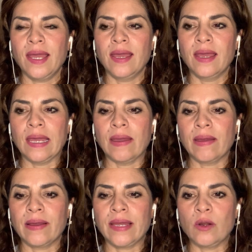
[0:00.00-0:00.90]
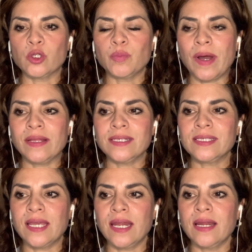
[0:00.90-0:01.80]
eh, que los
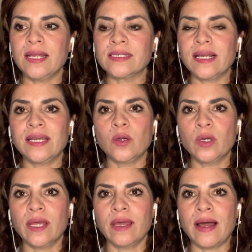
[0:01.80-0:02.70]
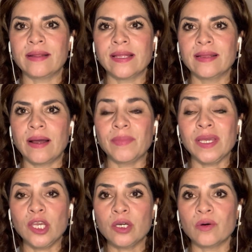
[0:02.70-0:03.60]
padres quieren, es que quiero que atienda a
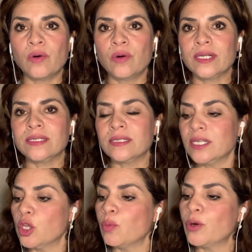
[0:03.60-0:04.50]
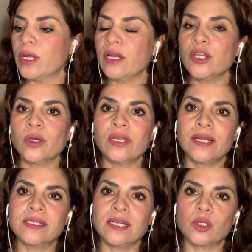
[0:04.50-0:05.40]
mi hijo, necesito porque el niño
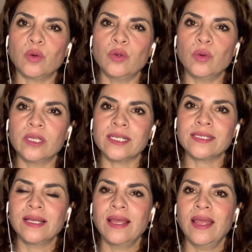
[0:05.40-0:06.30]
tiene estas conductas.